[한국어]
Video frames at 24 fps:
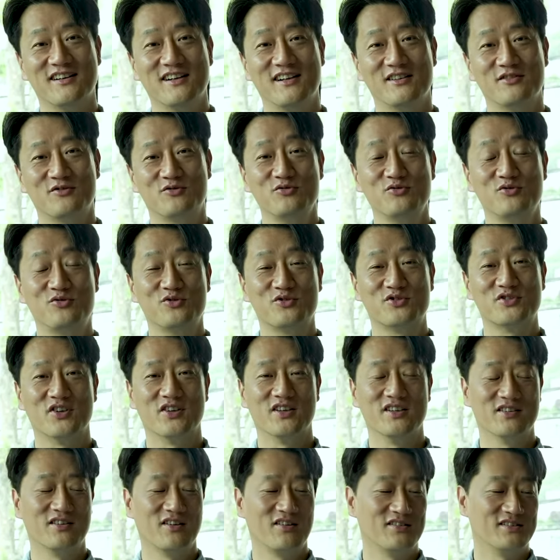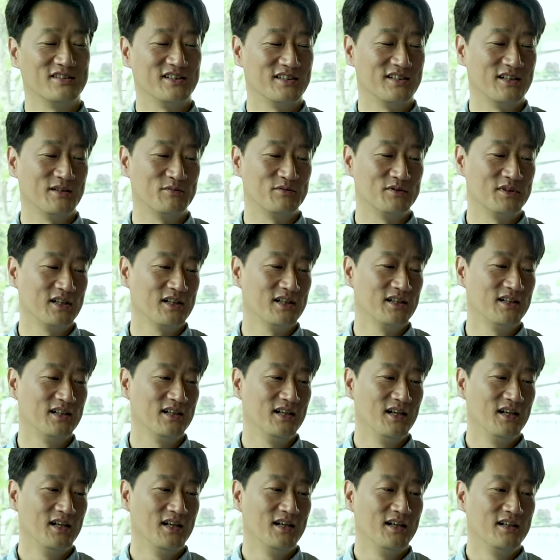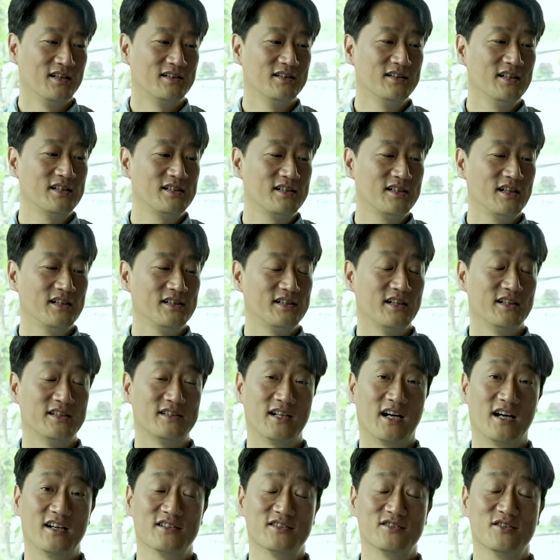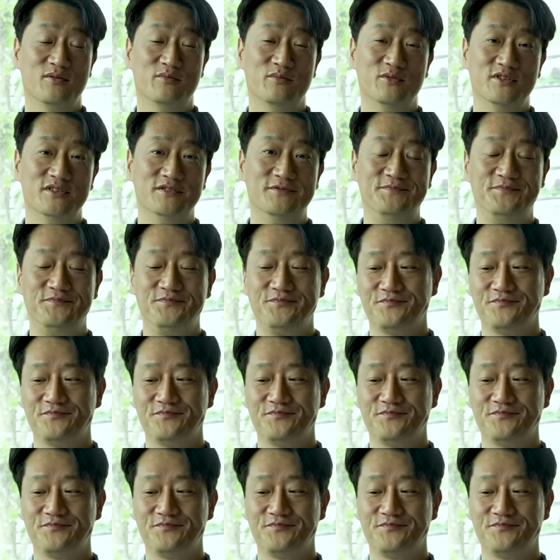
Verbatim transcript: 순수성이 떨어지기 때문에. 그 대신에 이제 장점은